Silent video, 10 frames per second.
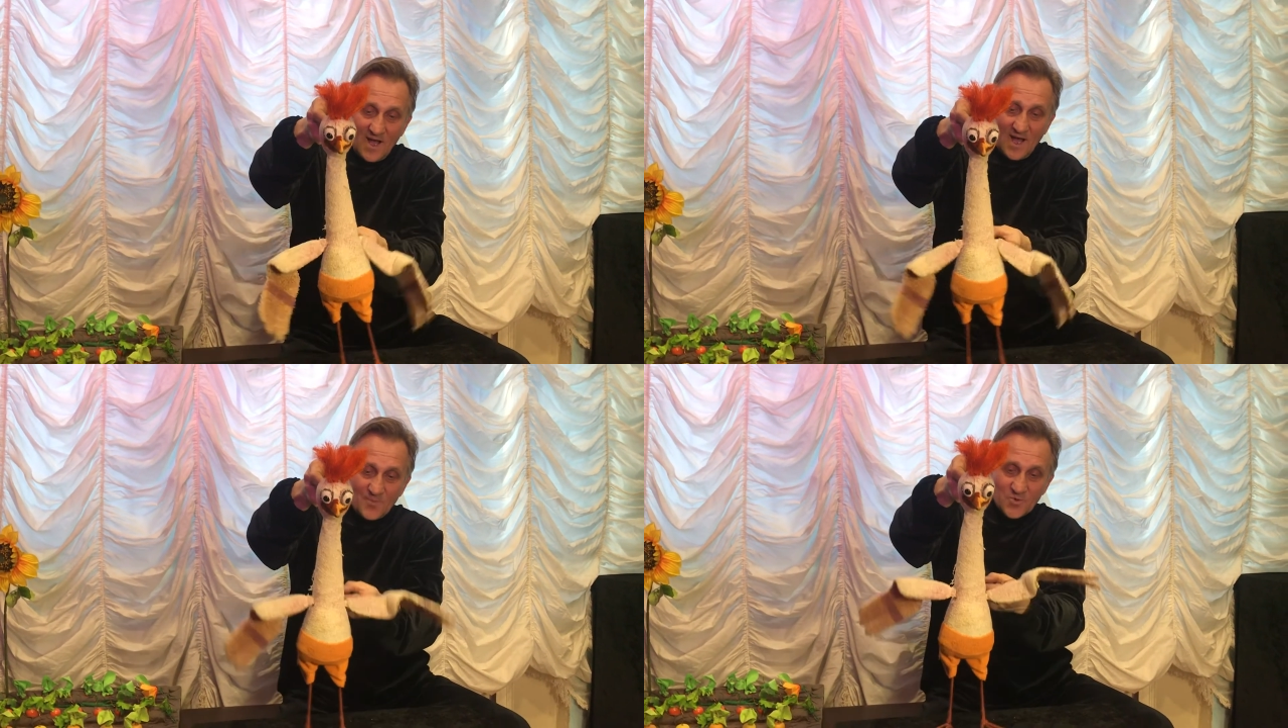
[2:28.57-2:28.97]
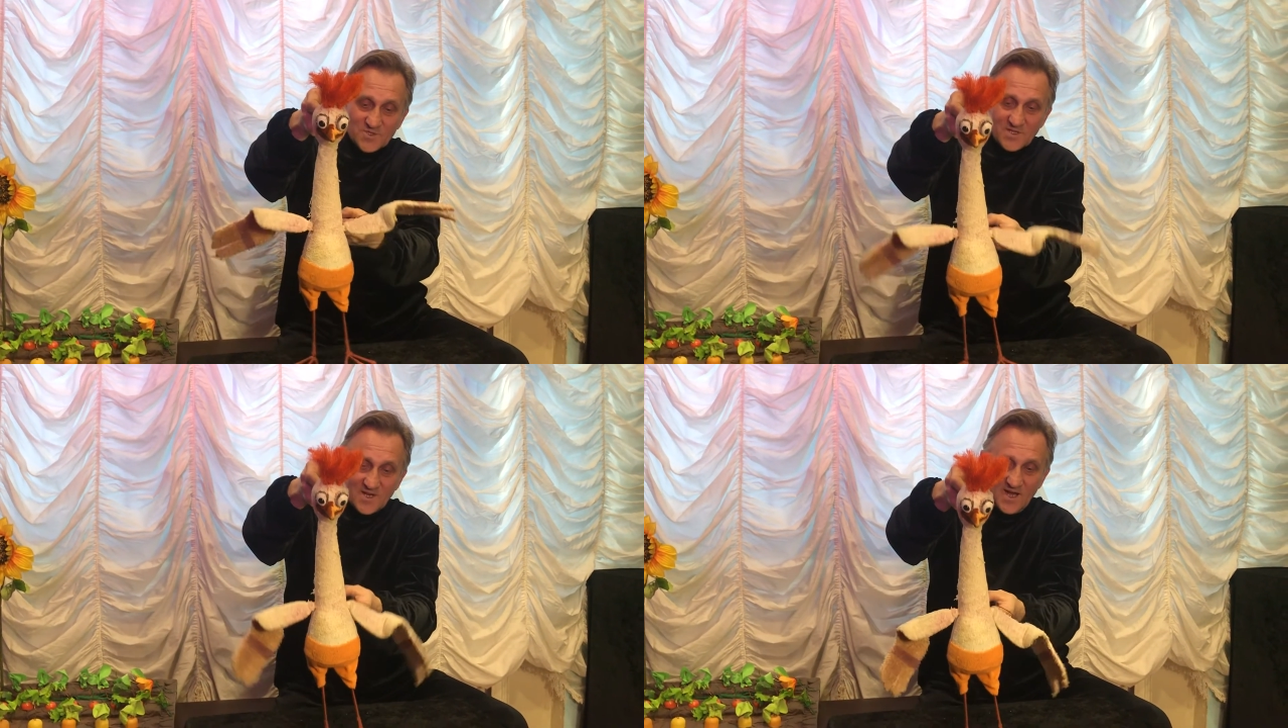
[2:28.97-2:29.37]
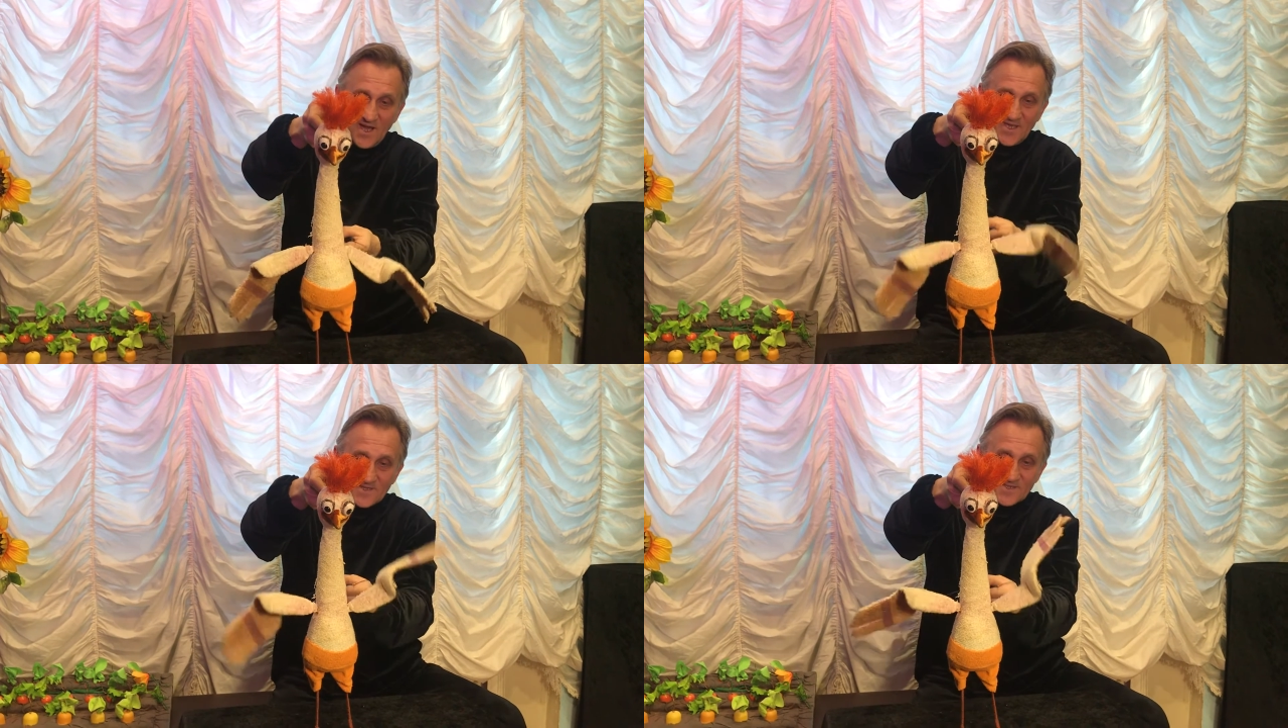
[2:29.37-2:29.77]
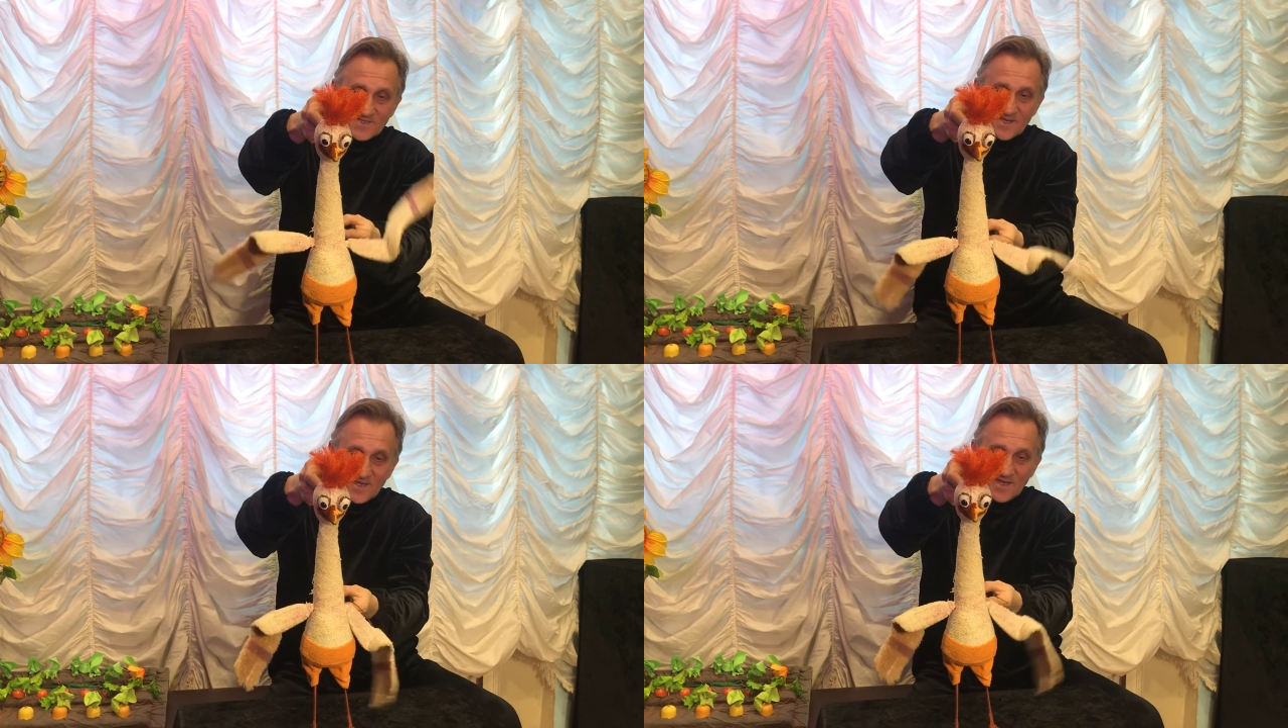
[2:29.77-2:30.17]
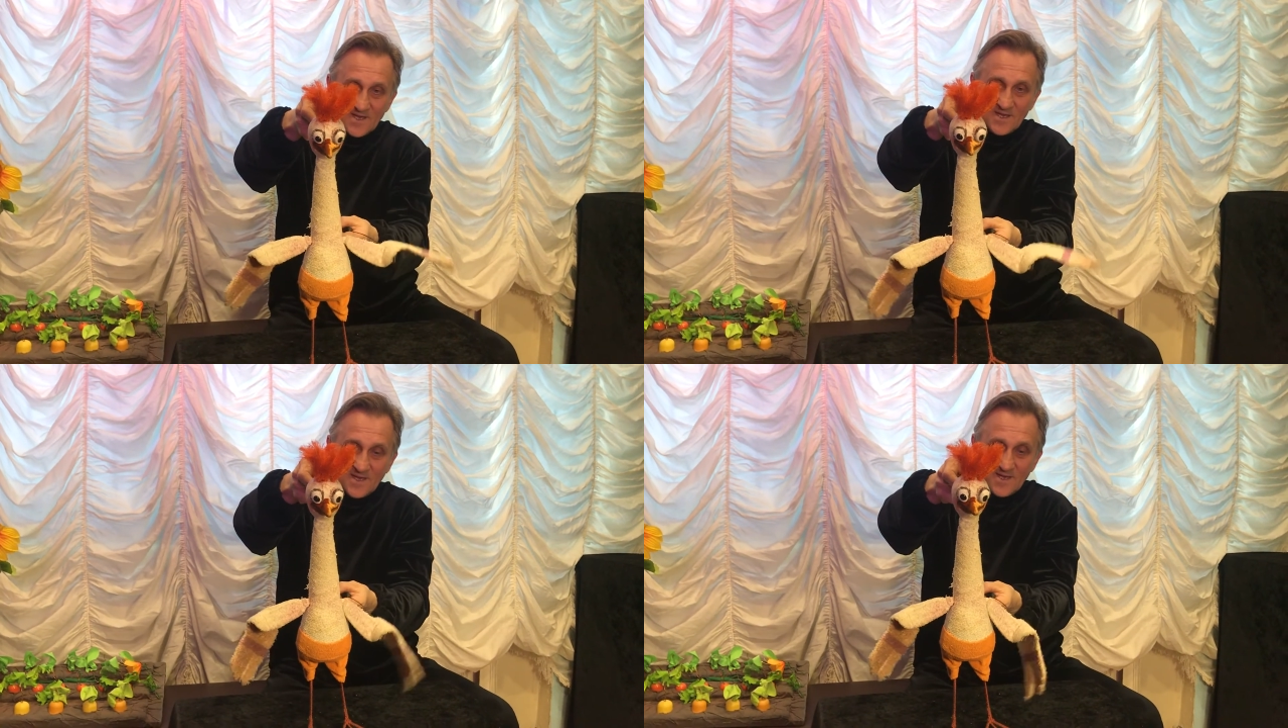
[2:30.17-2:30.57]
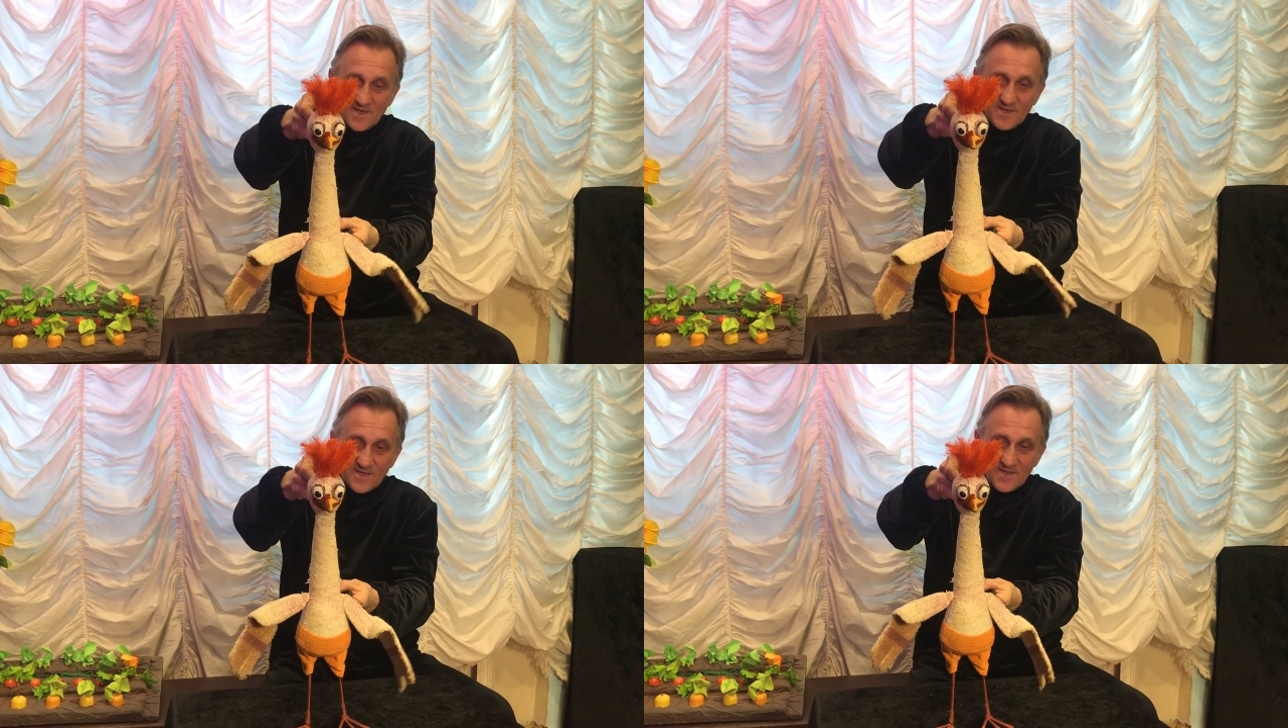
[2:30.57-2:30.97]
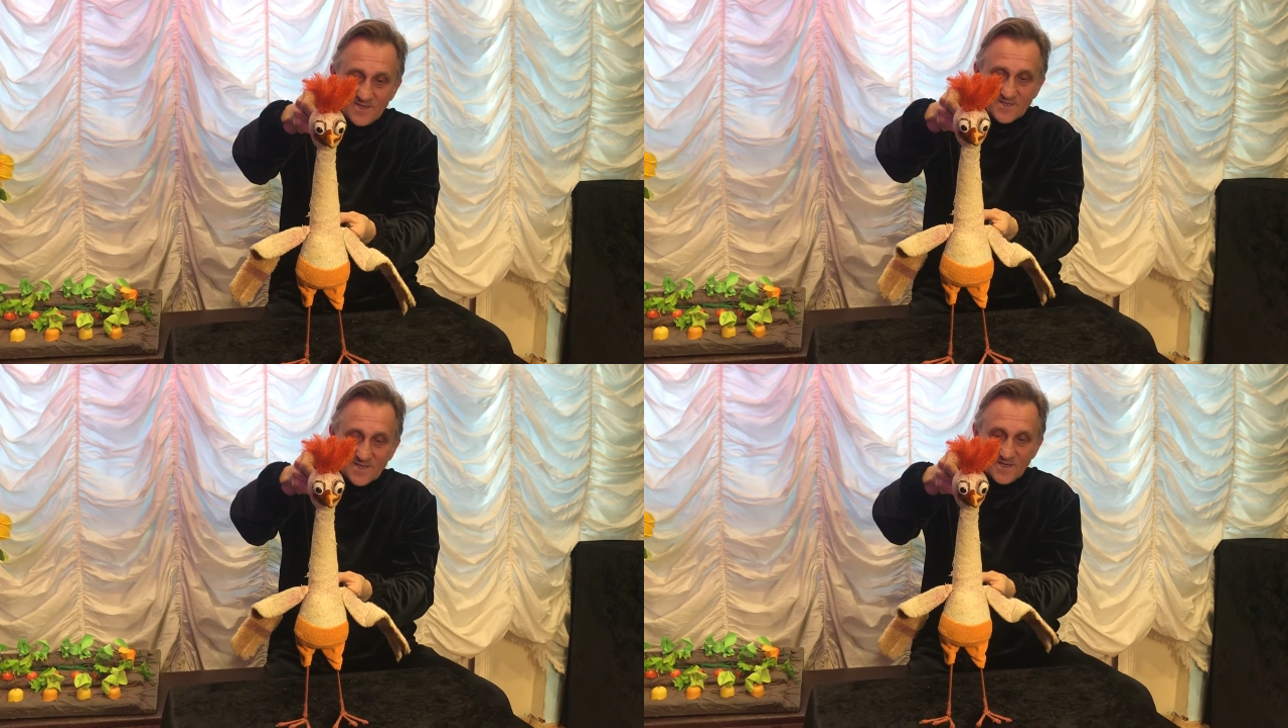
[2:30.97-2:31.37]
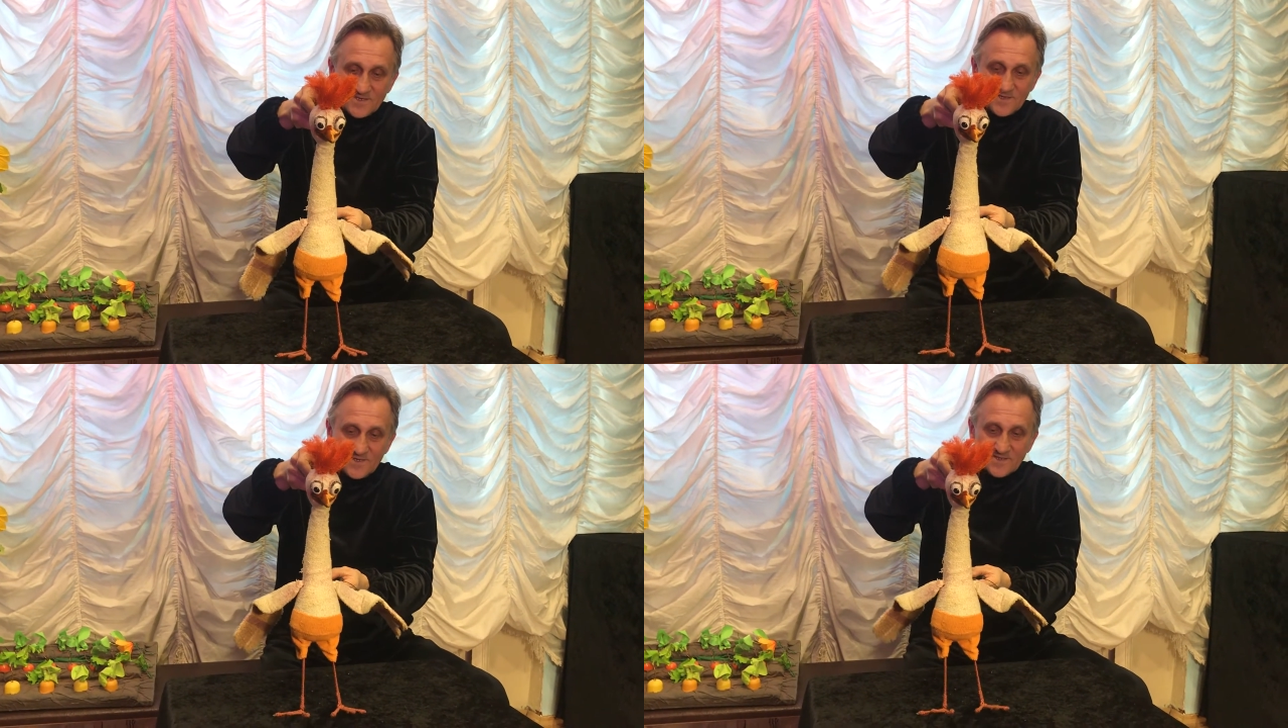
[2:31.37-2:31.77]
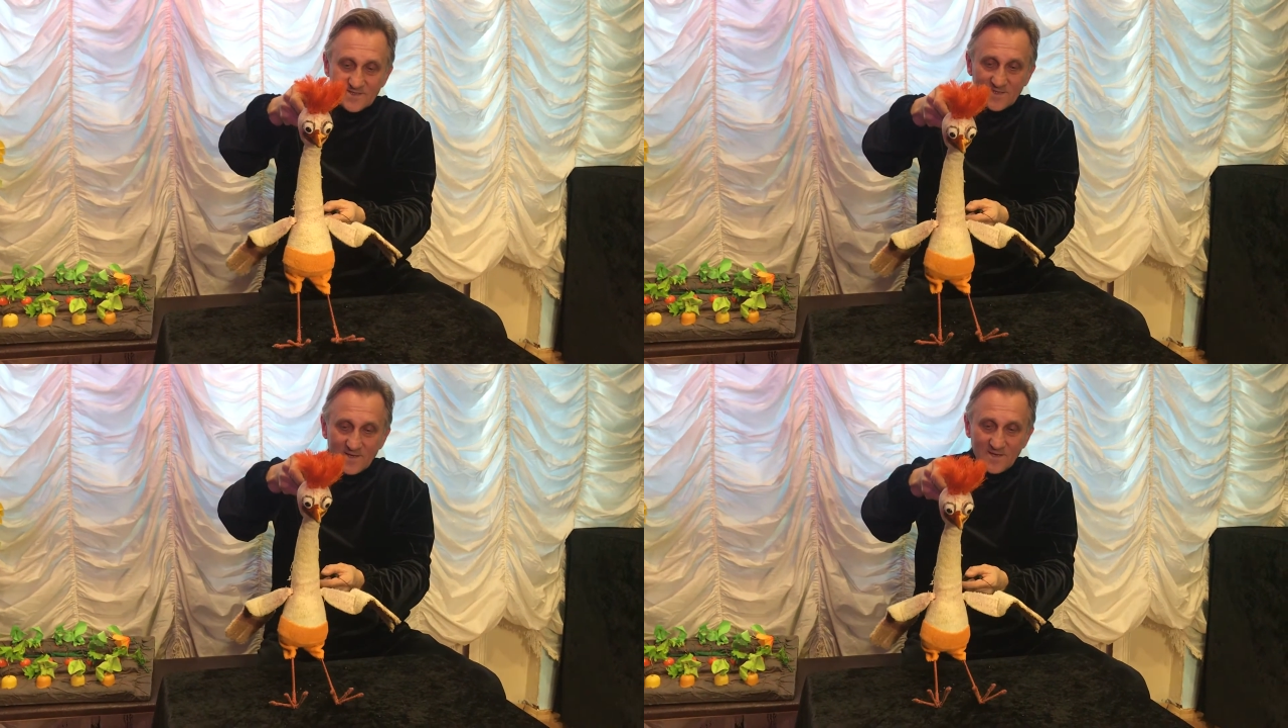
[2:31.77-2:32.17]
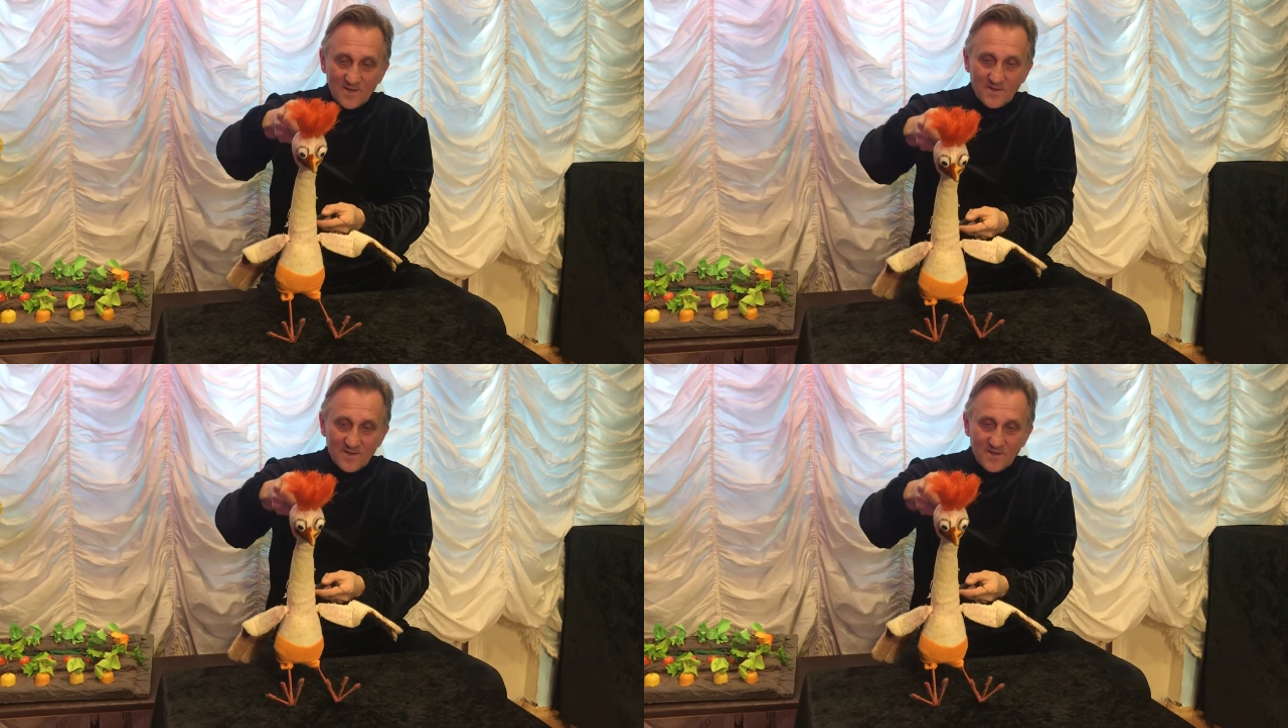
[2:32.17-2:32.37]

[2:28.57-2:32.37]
Опускается и садится.